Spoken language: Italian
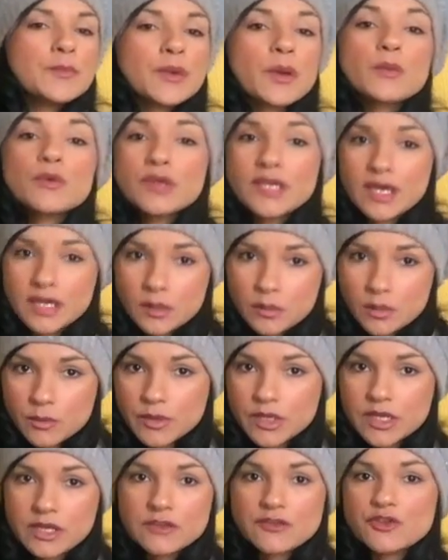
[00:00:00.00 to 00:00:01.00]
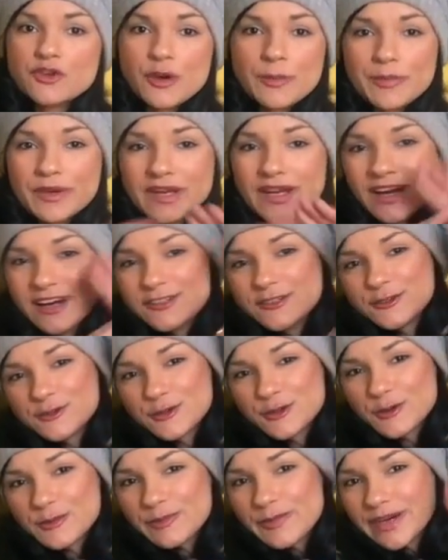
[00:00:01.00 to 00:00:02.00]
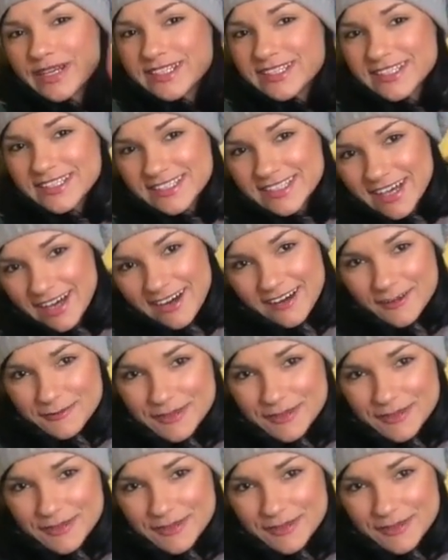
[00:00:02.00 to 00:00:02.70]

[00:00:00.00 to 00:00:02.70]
Proprio ieri pomeriggio appena sono partita